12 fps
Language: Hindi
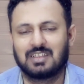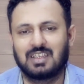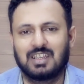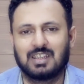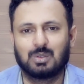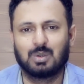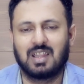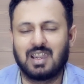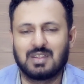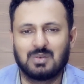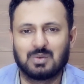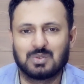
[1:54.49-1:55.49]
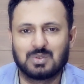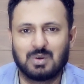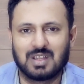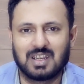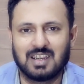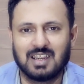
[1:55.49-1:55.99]
कि एक दो खिलाड़ियों को
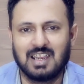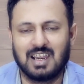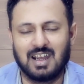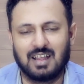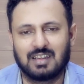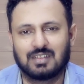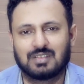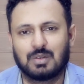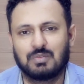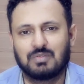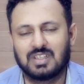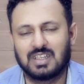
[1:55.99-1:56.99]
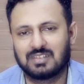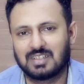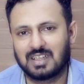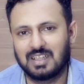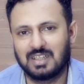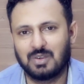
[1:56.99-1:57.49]
छोड़कर हारिस रऊफ या इस
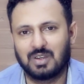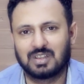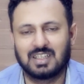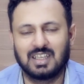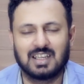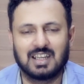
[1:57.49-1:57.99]
तरह एक और